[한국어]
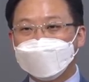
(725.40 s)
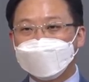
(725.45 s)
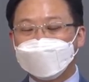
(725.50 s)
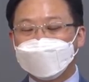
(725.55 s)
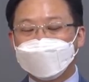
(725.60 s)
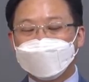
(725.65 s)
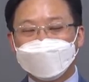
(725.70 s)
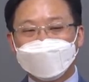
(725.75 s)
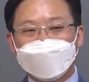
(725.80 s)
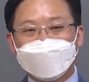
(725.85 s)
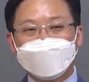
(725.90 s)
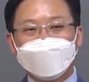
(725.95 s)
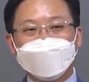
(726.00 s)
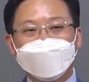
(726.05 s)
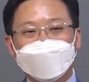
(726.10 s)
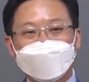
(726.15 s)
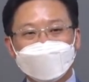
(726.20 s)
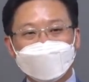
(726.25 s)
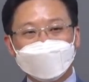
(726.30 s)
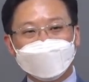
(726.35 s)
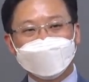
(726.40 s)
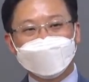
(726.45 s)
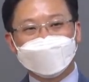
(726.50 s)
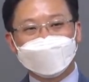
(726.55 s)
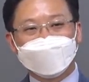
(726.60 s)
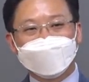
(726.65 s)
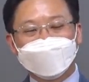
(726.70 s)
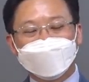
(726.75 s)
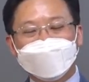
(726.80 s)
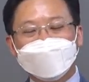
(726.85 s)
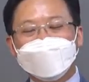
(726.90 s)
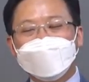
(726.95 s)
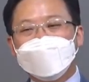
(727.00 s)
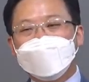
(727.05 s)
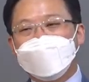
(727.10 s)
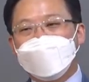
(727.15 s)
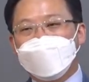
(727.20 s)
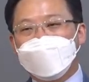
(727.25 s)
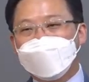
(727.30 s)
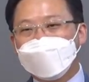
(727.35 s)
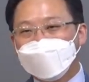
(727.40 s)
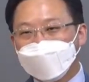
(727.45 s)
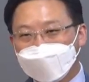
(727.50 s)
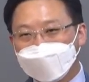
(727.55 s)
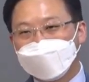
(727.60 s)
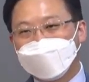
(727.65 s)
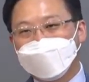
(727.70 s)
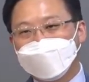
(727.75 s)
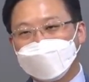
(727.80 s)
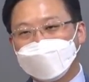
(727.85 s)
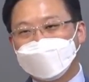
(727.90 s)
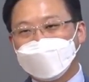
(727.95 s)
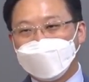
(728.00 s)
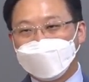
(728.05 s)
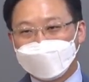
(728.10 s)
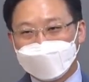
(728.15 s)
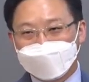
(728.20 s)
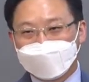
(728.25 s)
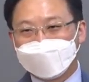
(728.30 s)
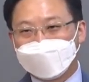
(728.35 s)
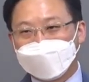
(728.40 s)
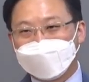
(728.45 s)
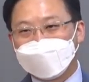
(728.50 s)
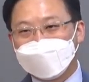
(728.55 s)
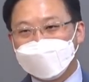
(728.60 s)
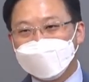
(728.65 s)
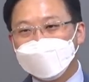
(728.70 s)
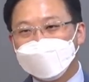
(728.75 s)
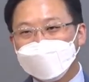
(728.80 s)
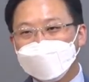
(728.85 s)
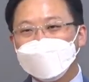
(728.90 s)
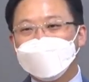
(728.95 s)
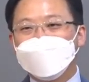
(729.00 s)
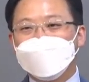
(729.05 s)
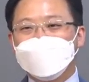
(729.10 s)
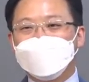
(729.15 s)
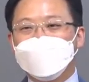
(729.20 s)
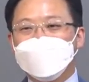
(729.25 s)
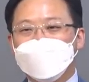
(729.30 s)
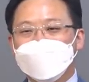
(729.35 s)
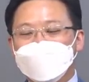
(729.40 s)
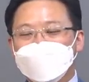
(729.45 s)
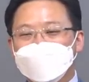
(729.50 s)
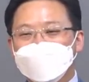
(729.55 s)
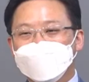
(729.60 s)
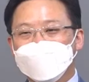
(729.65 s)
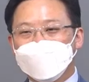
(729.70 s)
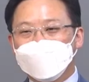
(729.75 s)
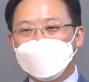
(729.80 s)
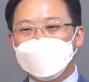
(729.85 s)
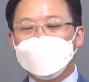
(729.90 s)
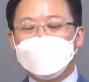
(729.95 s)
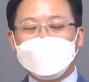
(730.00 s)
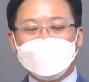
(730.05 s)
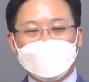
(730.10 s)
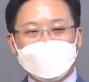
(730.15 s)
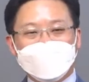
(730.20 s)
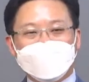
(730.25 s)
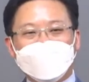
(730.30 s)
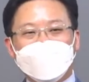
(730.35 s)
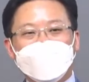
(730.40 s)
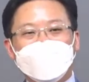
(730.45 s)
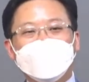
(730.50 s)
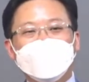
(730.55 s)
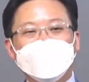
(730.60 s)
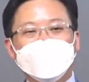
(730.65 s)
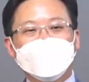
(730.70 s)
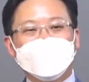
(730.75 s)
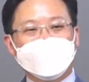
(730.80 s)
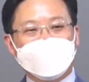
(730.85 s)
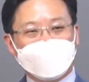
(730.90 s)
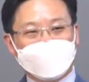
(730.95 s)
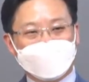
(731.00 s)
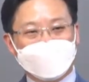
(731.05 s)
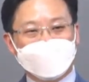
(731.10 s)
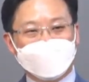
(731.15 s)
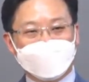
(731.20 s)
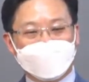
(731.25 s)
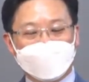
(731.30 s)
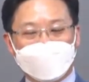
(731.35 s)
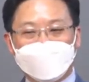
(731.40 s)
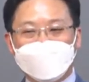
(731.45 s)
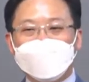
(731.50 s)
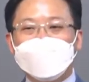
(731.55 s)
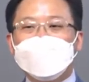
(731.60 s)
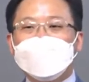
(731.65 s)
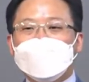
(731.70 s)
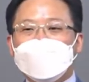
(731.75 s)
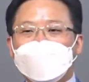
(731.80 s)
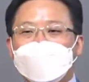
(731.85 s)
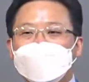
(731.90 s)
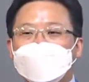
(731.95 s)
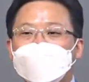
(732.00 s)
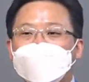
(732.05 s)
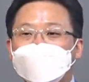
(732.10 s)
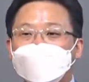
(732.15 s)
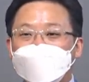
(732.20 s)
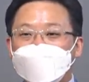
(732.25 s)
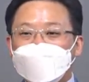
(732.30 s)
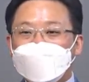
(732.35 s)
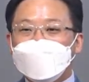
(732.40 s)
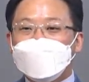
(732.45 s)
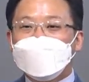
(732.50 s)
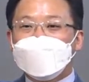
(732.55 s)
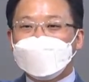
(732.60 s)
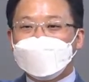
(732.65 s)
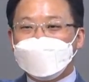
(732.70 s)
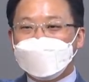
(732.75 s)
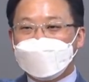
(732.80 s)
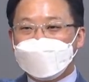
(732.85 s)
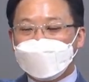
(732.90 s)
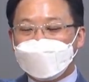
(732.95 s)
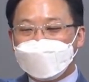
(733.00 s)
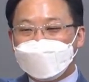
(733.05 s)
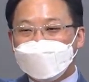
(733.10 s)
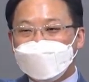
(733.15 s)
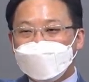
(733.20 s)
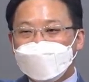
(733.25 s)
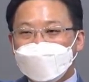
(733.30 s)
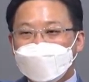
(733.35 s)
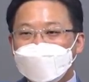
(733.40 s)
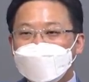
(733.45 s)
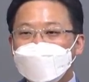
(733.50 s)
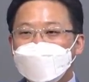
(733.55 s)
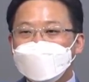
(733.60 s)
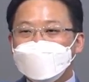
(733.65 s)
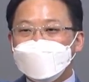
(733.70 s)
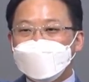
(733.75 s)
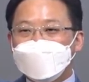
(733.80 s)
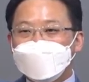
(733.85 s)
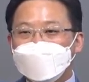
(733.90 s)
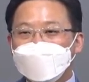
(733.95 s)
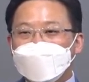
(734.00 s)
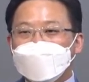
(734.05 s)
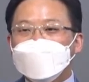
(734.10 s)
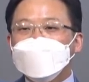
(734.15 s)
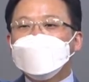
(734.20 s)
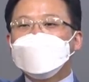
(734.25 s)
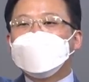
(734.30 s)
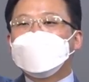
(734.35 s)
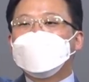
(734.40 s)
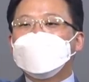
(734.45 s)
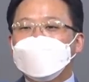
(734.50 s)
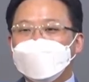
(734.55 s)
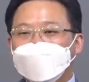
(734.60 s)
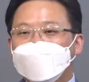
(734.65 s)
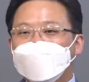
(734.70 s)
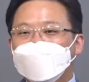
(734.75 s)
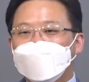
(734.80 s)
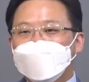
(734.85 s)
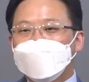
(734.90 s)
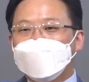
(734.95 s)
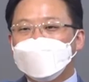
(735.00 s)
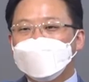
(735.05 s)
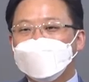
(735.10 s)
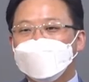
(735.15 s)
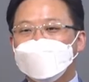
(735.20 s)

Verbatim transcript: 예, 내팽개치는 거는 에라 모르겠다 될 대로 되라 이런 이게 내팽개치는 거고 내려놓는다는 건 뭐냐면 하나님을 신뢰하니까 하나님의 손에 의탁하는 거예요.